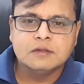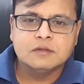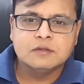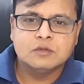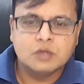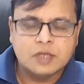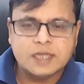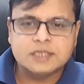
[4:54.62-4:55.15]

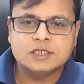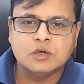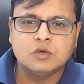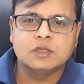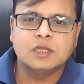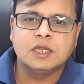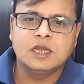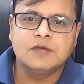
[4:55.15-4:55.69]
तो ये ऐसे
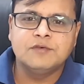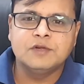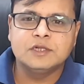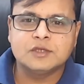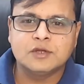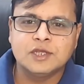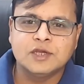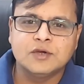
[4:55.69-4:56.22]
होते हैं लेवल्स
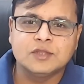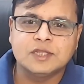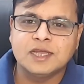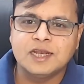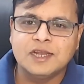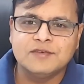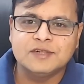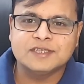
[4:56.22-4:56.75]
और ये होते
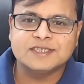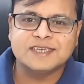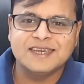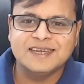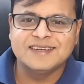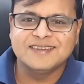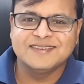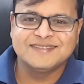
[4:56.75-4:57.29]
हैं लेवल्स के
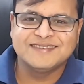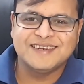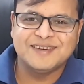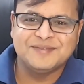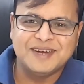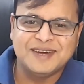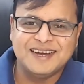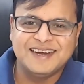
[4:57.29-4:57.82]

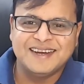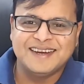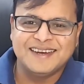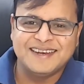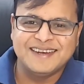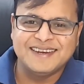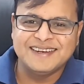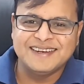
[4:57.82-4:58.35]
कमाल